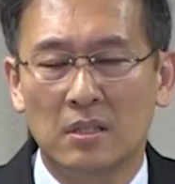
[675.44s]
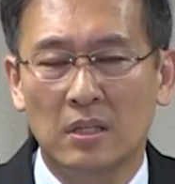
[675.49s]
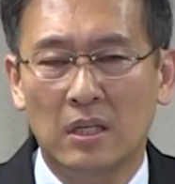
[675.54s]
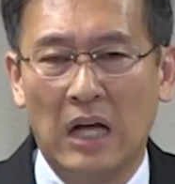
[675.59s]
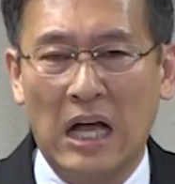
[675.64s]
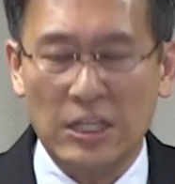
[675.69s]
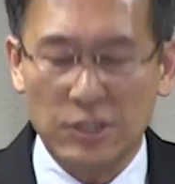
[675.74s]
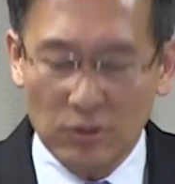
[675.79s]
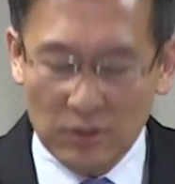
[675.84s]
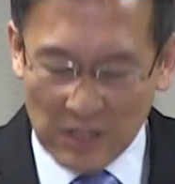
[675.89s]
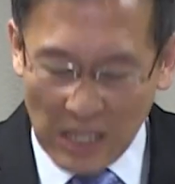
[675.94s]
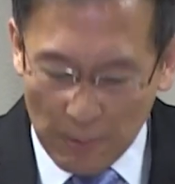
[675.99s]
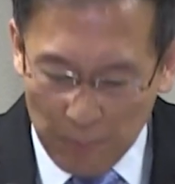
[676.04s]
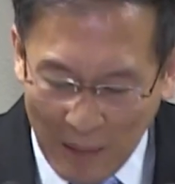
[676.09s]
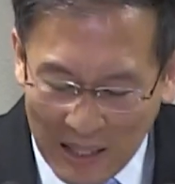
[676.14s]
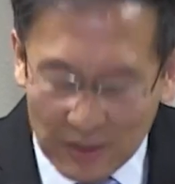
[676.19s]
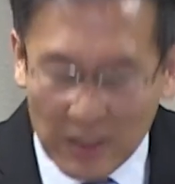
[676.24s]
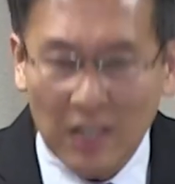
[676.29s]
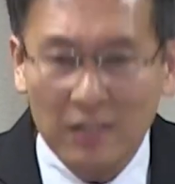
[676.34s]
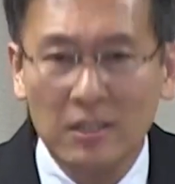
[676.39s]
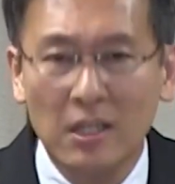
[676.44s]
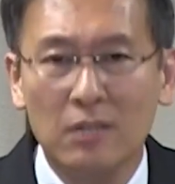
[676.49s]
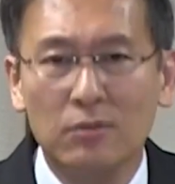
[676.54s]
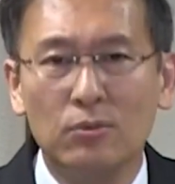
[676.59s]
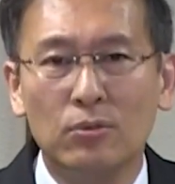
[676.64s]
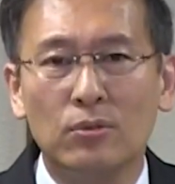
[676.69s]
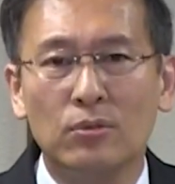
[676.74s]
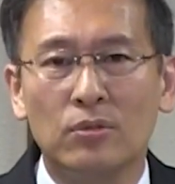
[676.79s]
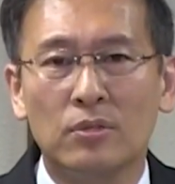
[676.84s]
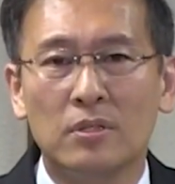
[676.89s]
가정 다
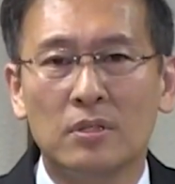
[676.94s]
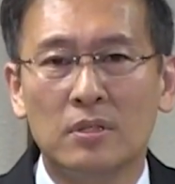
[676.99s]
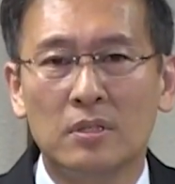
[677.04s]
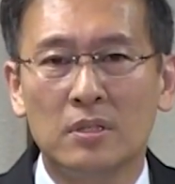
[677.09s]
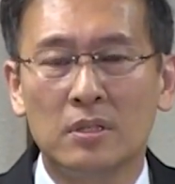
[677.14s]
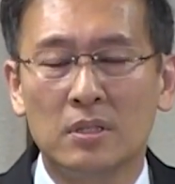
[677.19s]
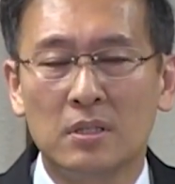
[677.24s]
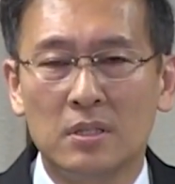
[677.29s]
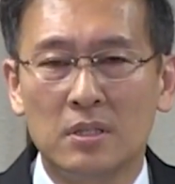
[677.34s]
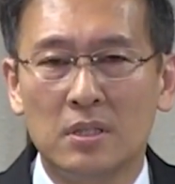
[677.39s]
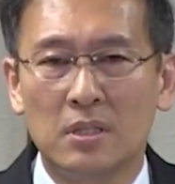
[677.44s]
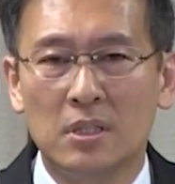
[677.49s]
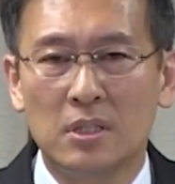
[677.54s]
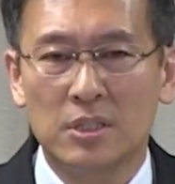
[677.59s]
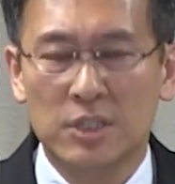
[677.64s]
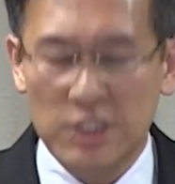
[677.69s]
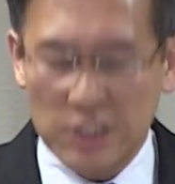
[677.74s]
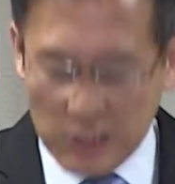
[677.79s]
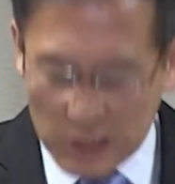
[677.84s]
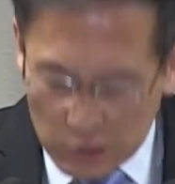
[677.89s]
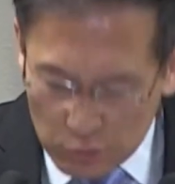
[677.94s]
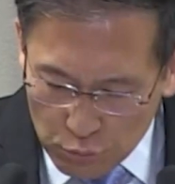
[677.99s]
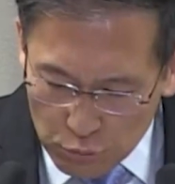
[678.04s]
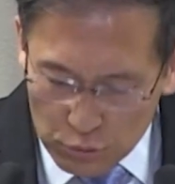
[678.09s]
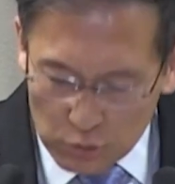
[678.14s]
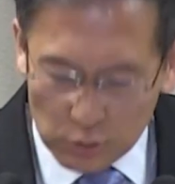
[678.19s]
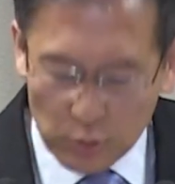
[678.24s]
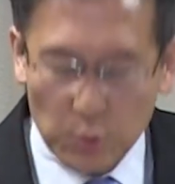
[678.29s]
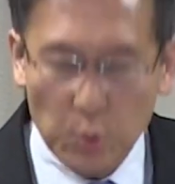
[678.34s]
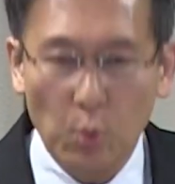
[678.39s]
파탄나고
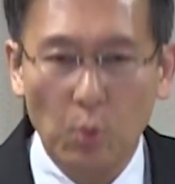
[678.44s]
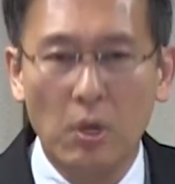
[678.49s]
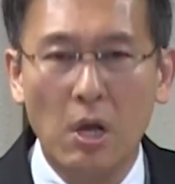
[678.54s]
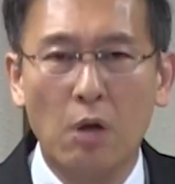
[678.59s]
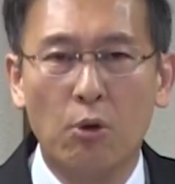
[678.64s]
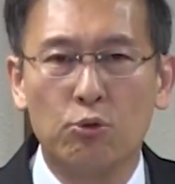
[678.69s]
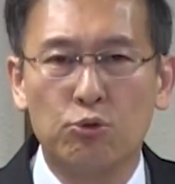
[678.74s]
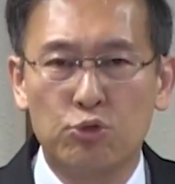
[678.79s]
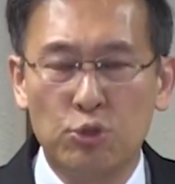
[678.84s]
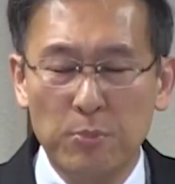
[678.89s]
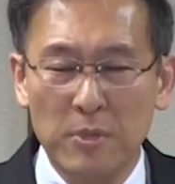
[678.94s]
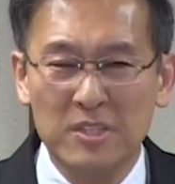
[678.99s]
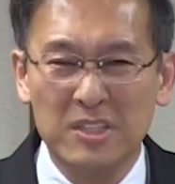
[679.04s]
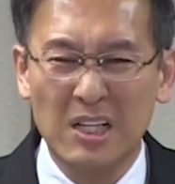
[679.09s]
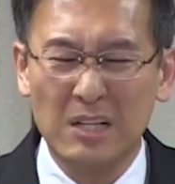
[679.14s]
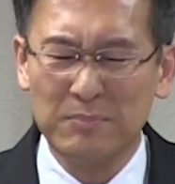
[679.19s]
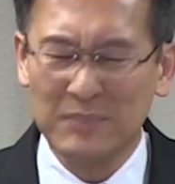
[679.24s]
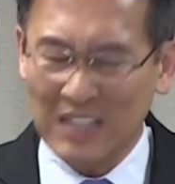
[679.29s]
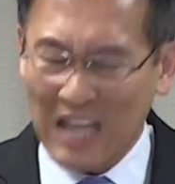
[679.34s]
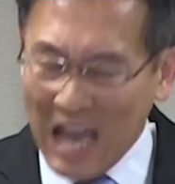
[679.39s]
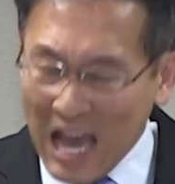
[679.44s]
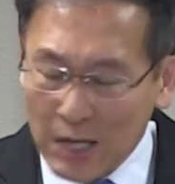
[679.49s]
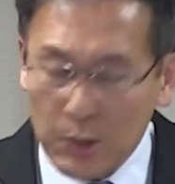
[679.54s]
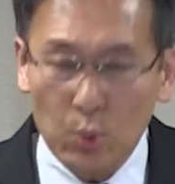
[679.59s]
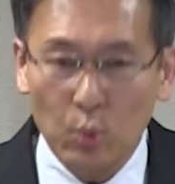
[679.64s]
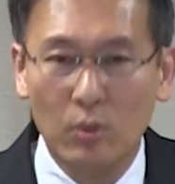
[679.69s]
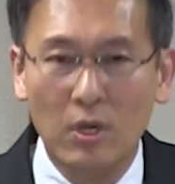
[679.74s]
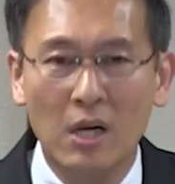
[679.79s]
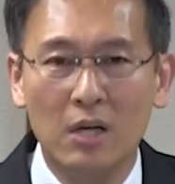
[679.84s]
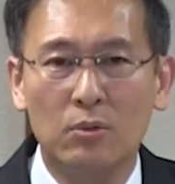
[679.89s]
친구들도 욕하고 주변 사람 다
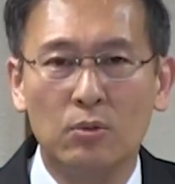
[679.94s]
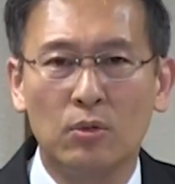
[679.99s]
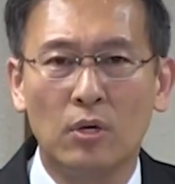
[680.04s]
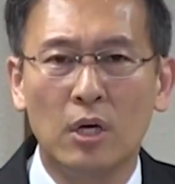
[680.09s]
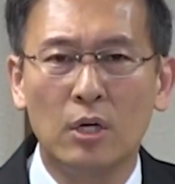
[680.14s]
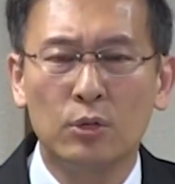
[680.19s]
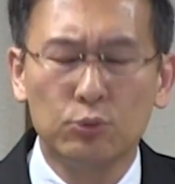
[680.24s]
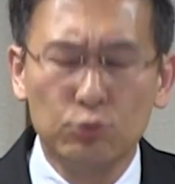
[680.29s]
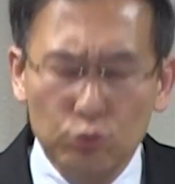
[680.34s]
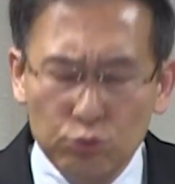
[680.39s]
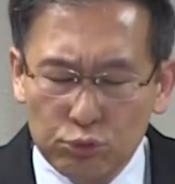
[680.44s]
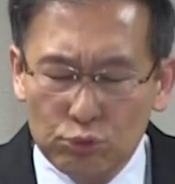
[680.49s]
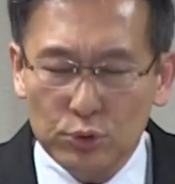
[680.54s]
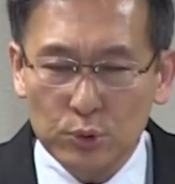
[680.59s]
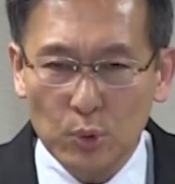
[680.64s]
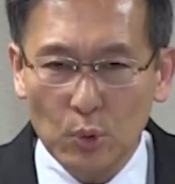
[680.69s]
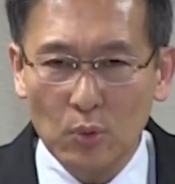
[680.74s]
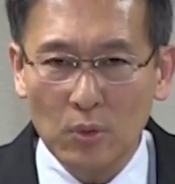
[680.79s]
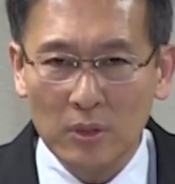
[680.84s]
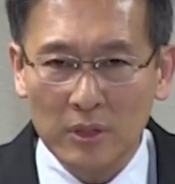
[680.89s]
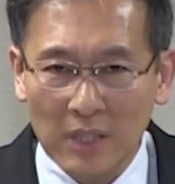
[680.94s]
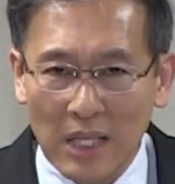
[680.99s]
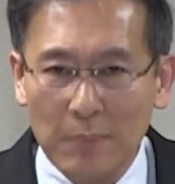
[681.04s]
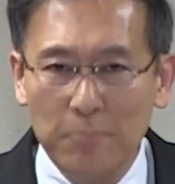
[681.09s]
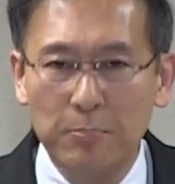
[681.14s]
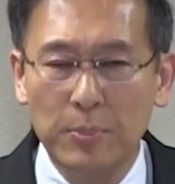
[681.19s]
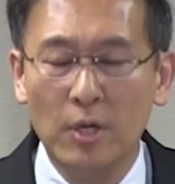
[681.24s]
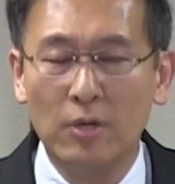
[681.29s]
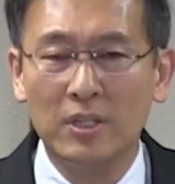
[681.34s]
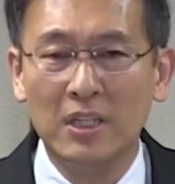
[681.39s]
욕하고 누구도
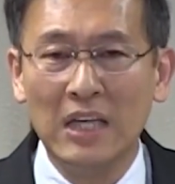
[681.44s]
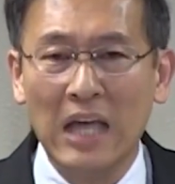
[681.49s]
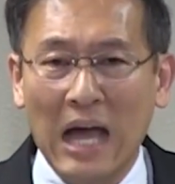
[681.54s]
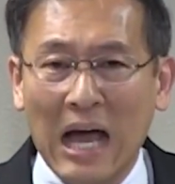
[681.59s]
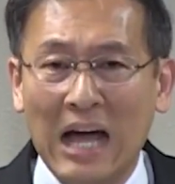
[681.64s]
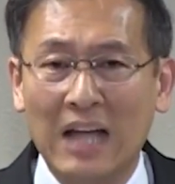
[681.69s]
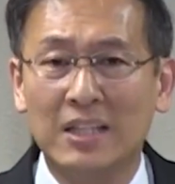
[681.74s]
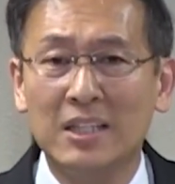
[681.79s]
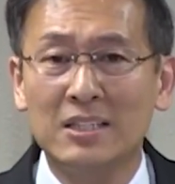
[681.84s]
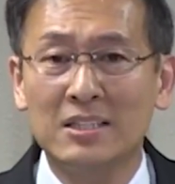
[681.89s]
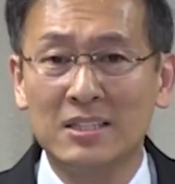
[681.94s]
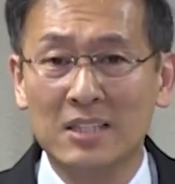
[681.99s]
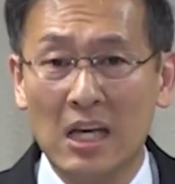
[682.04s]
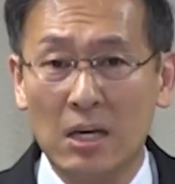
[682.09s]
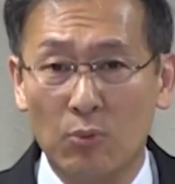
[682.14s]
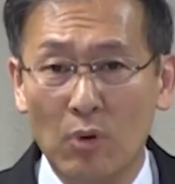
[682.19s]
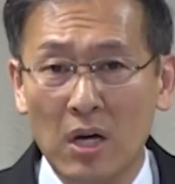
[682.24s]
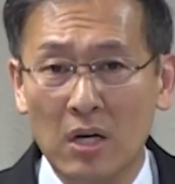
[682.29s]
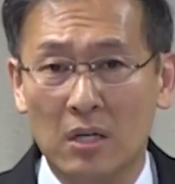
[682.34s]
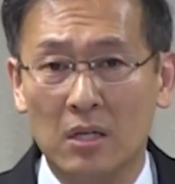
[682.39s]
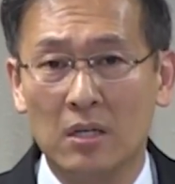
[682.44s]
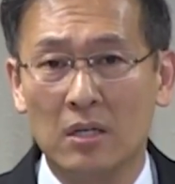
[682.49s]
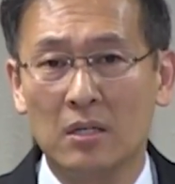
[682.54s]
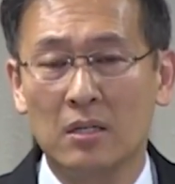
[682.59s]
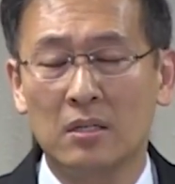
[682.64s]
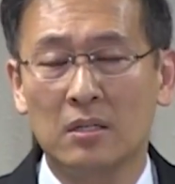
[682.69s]
내 편이 아닌 상황.